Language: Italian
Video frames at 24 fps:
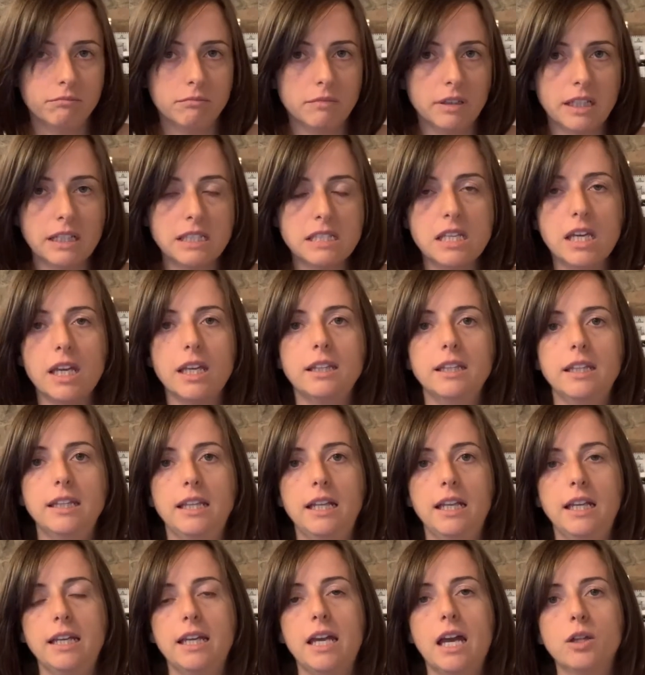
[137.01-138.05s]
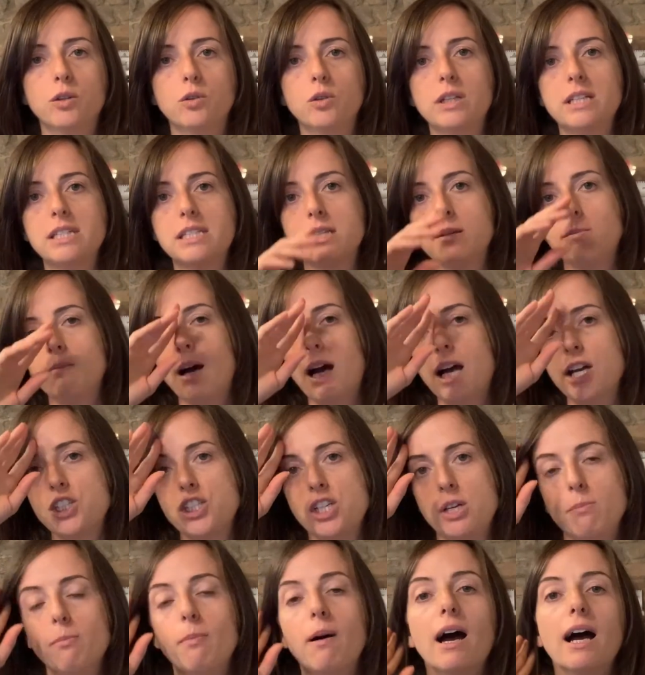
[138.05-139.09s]
risiede nelle ghiandole
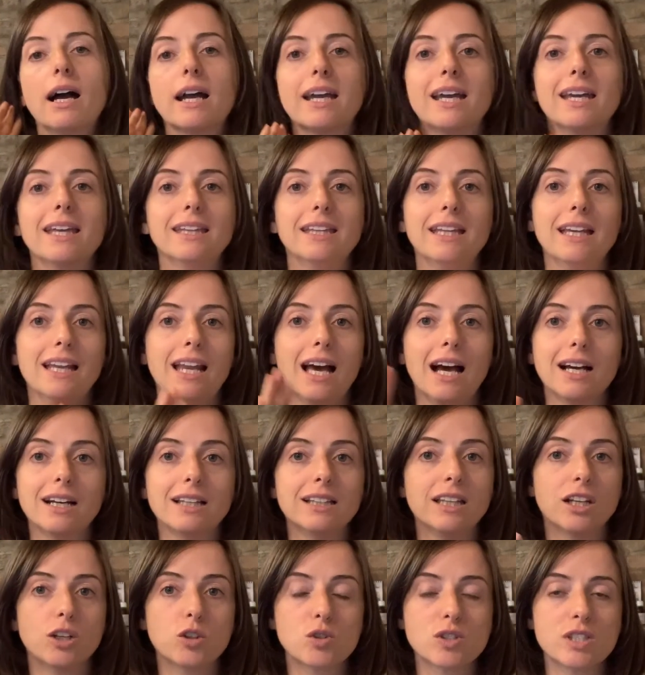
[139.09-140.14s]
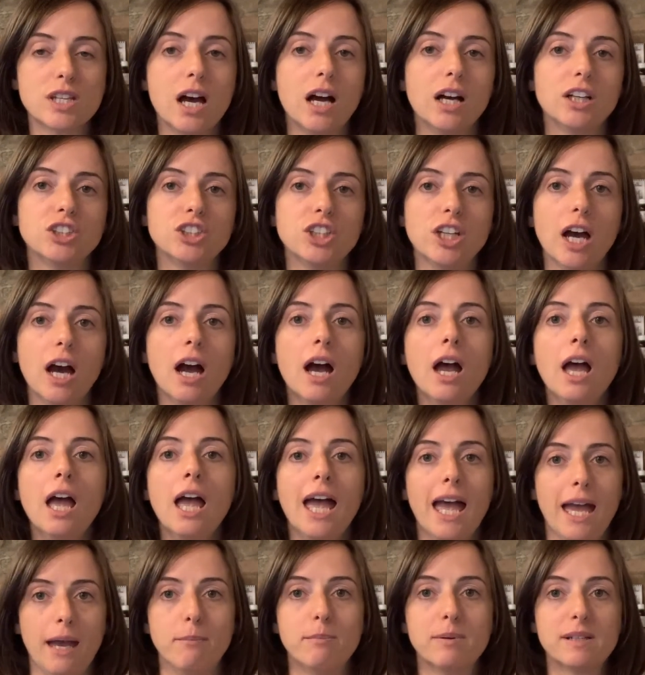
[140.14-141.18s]
sebacee, ma che nell'acne rosacea
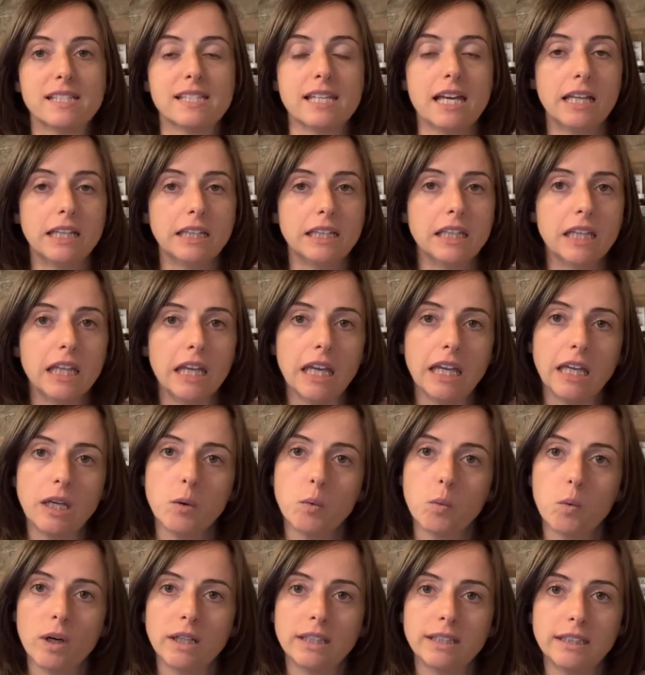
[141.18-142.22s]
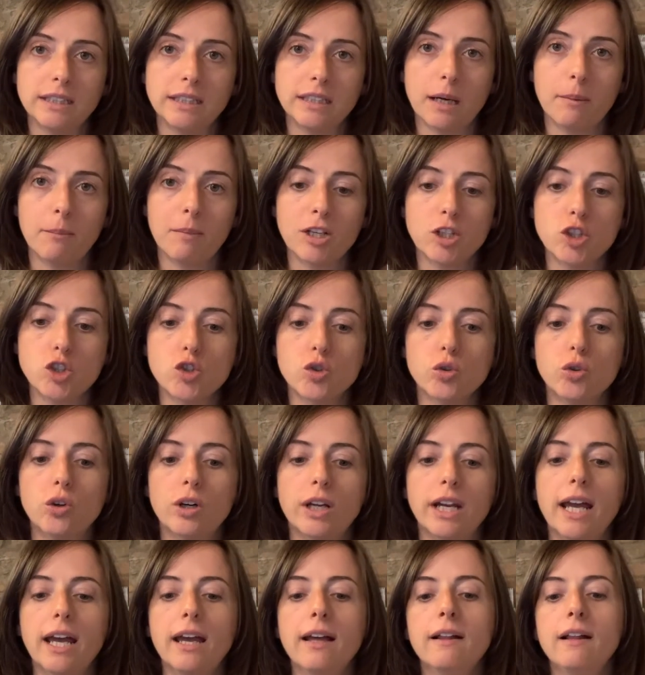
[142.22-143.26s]
è presente in quantità
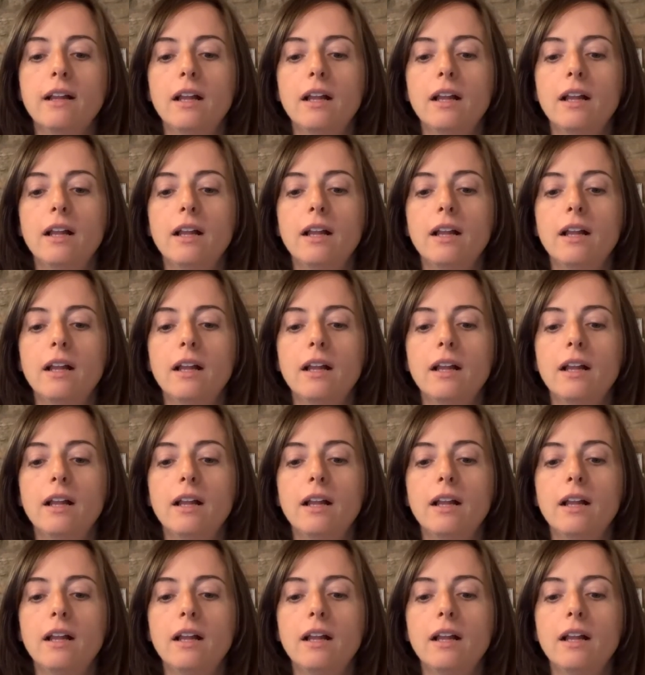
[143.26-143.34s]
maggiore,